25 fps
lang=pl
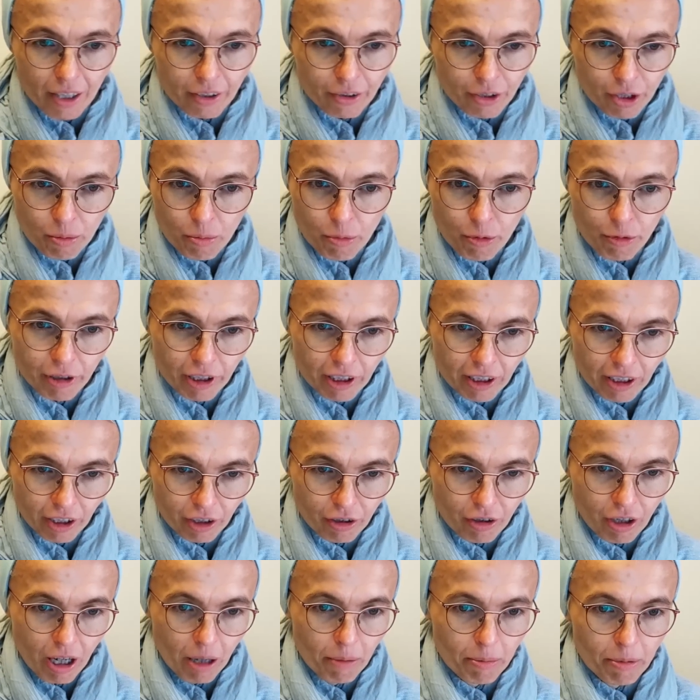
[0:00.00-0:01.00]
Nie mówię
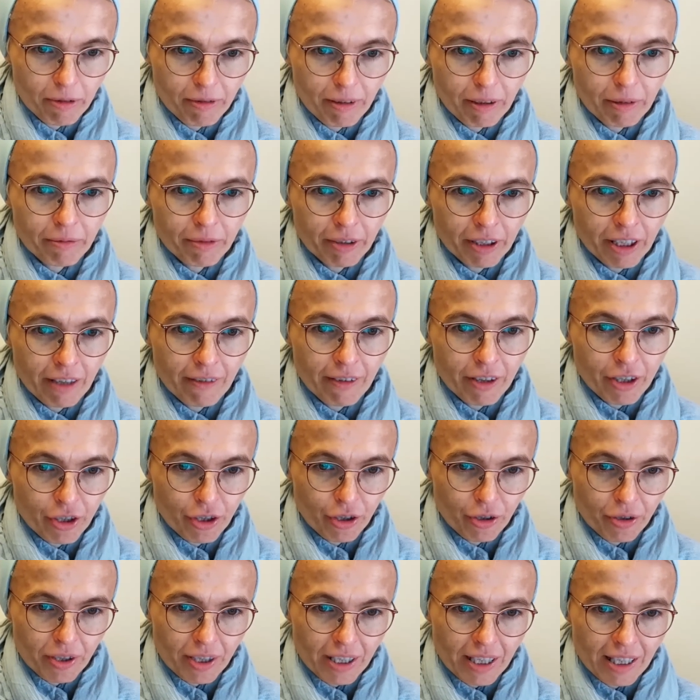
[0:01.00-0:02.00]
tego, aby wam
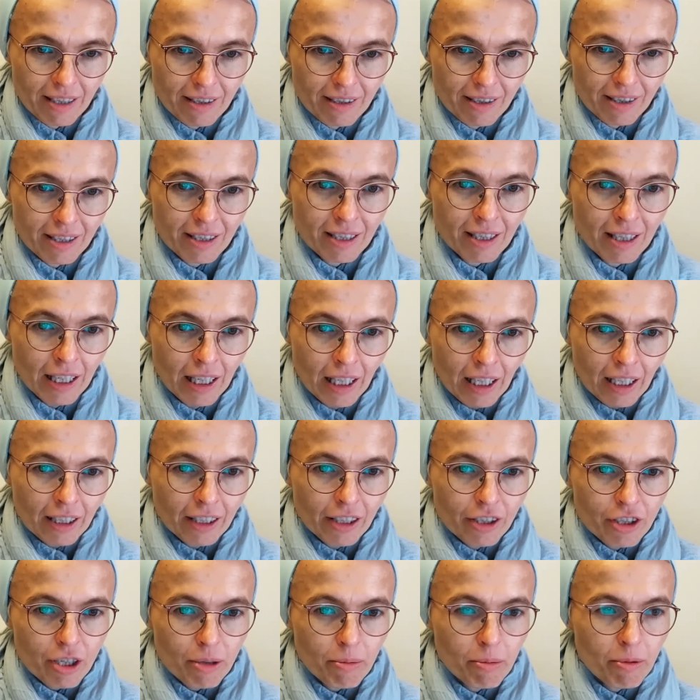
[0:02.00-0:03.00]
wydawać rozkazy,
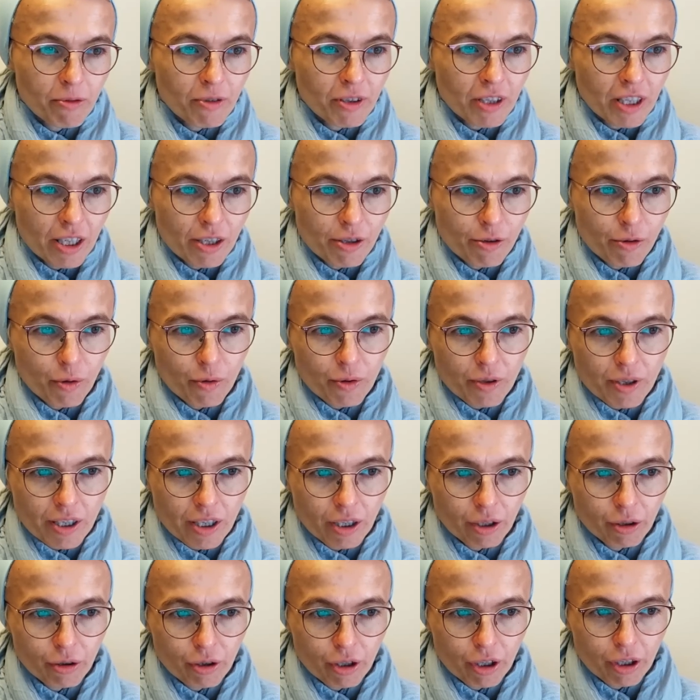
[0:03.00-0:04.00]
lecz aby wskazując
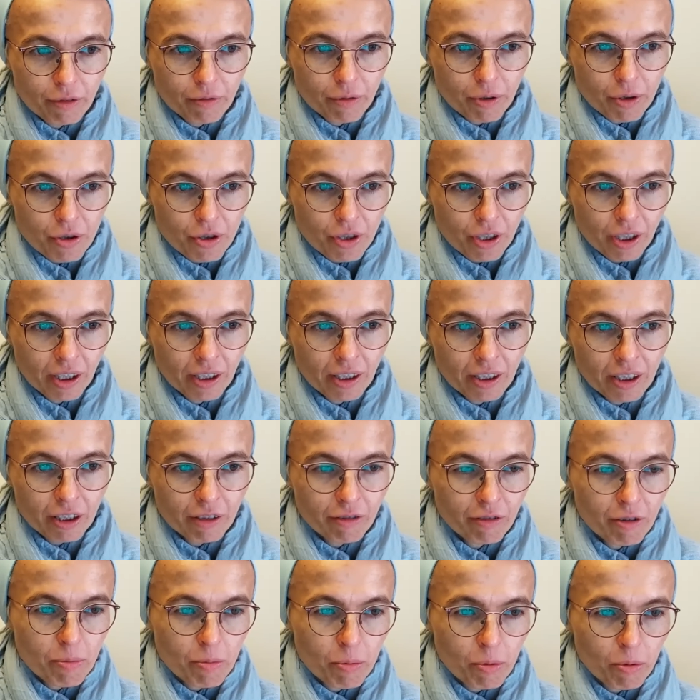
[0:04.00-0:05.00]
na gorliwość
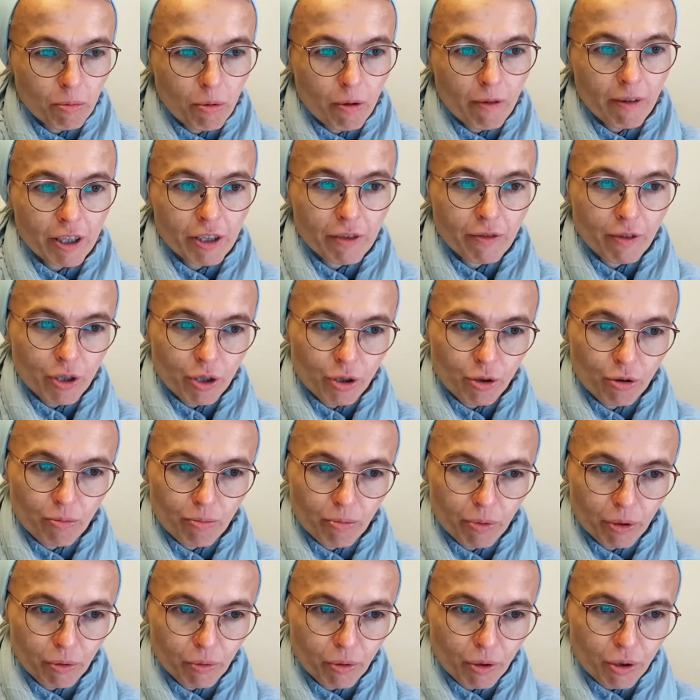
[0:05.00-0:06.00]
innych, wypróbować waszą
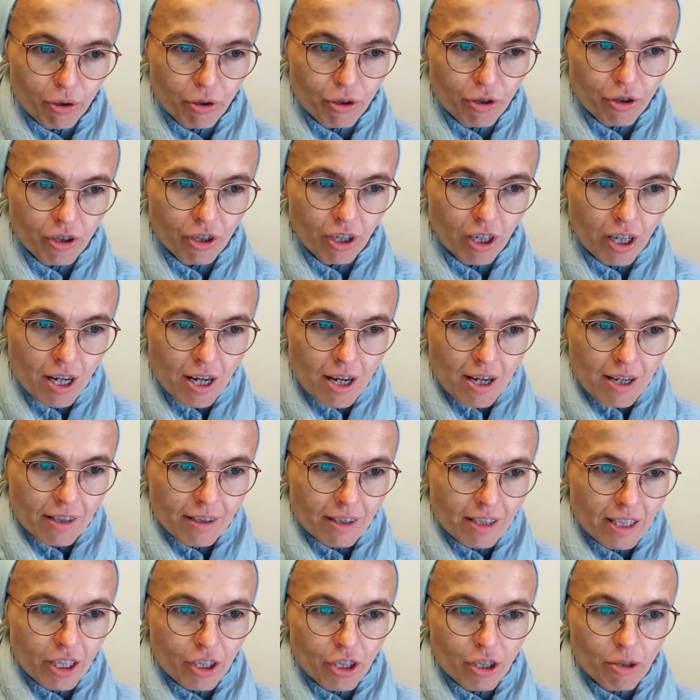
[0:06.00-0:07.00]
miłość.
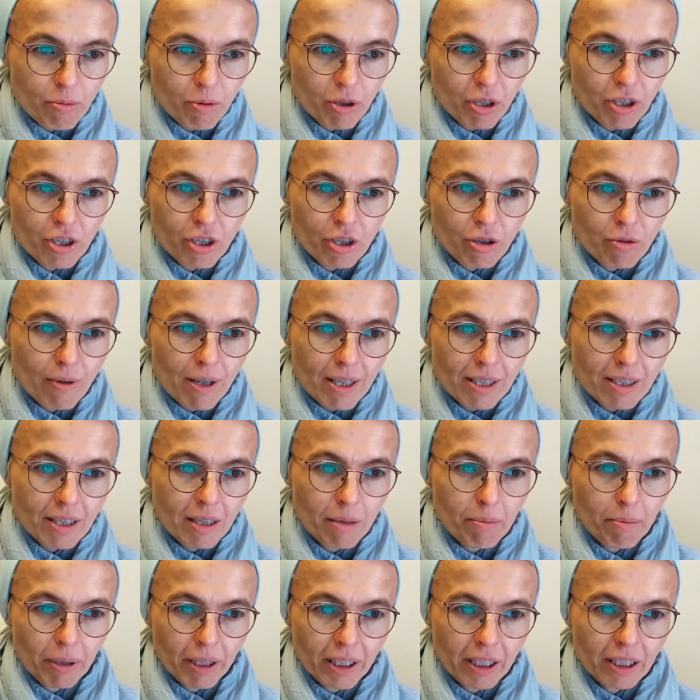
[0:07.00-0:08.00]
Znacie przecież
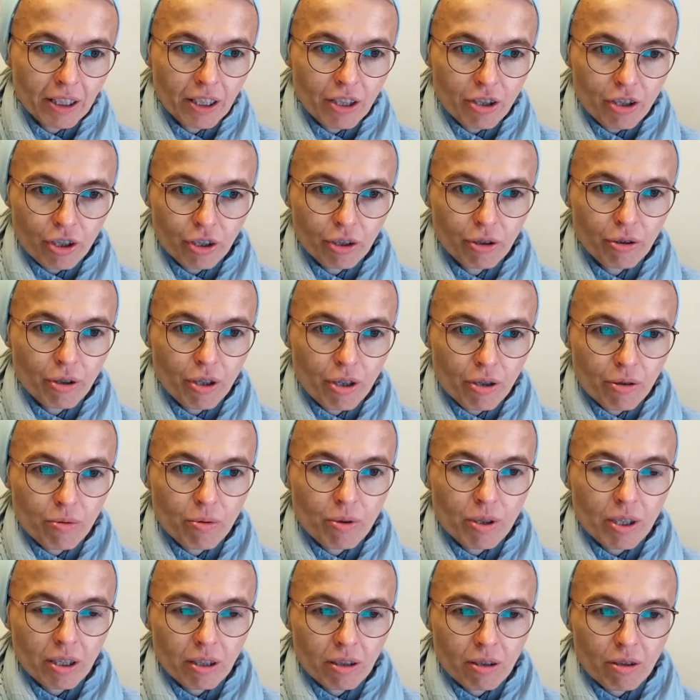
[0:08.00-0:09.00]
łaskę Pana naszego
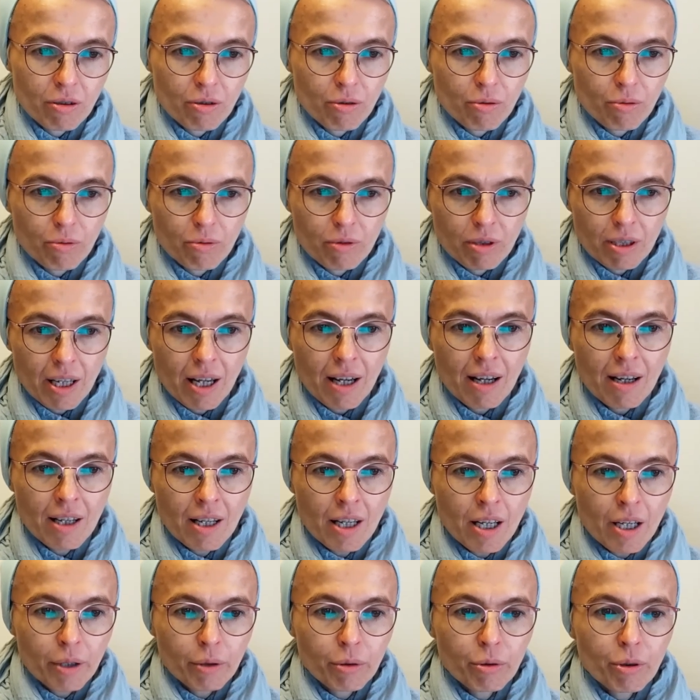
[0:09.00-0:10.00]
Jezusa Chrystusa,
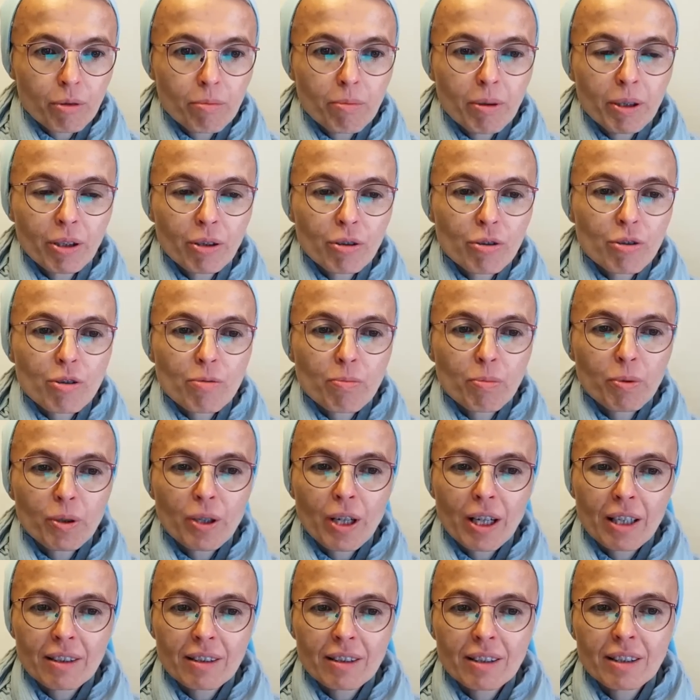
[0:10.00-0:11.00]
który będąc
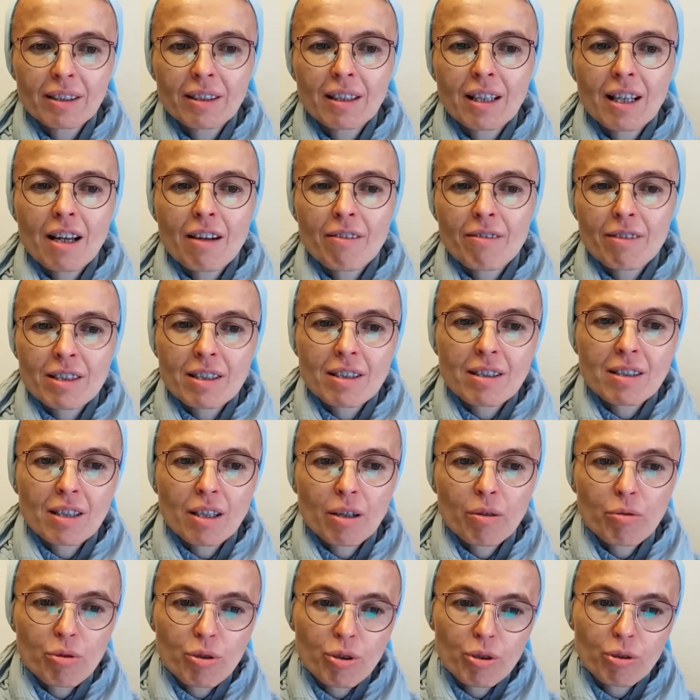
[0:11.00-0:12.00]
bogaty, dla was
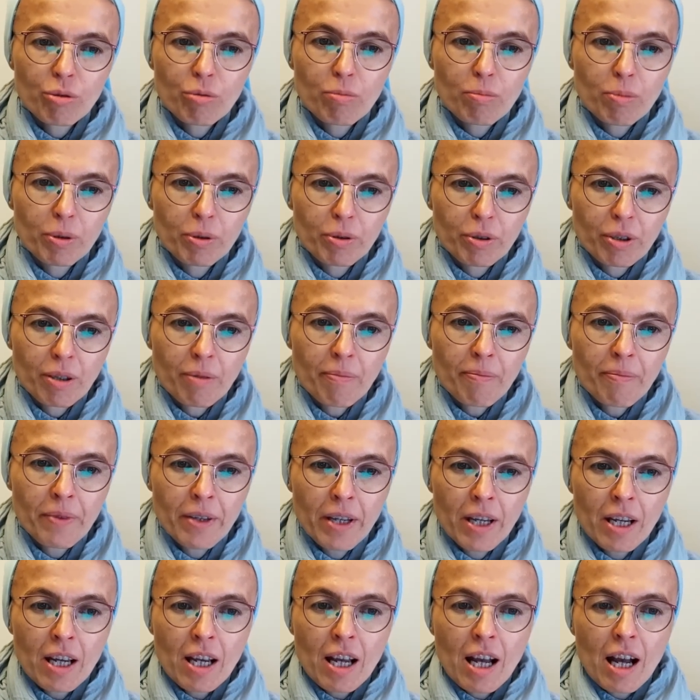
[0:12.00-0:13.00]
stał się ubogim,
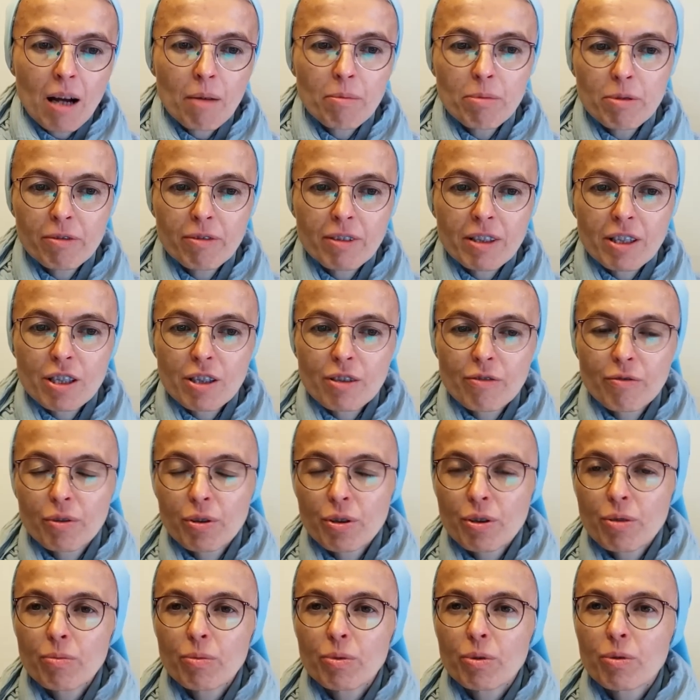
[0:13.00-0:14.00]
aby was
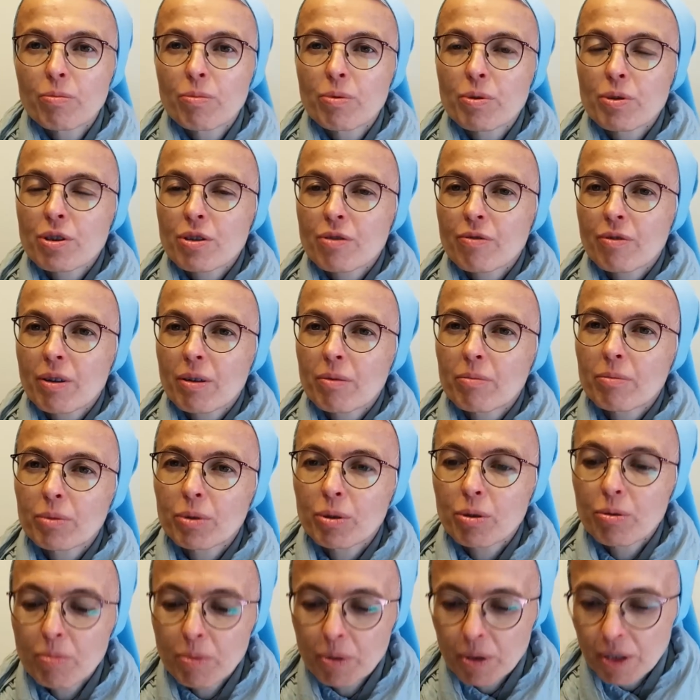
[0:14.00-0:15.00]
swoim ubóstwem
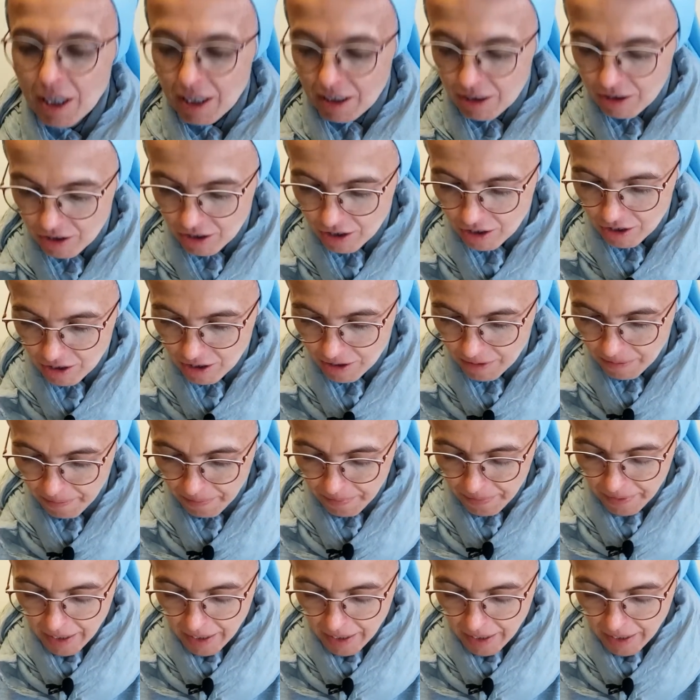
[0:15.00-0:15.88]
ubogacić.